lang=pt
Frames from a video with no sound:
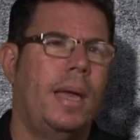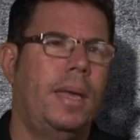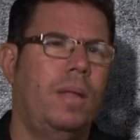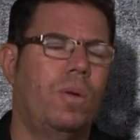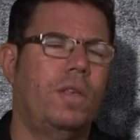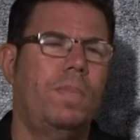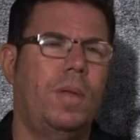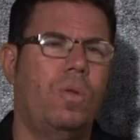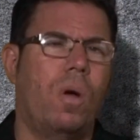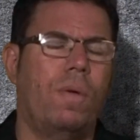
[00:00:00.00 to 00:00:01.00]
em
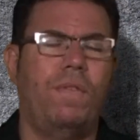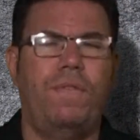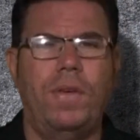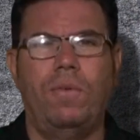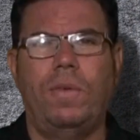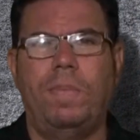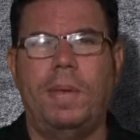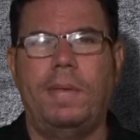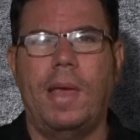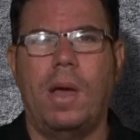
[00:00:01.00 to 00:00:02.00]
2009, fez um
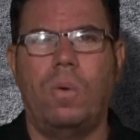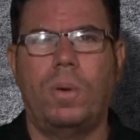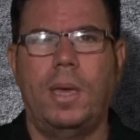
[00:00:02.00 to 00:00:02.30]
especial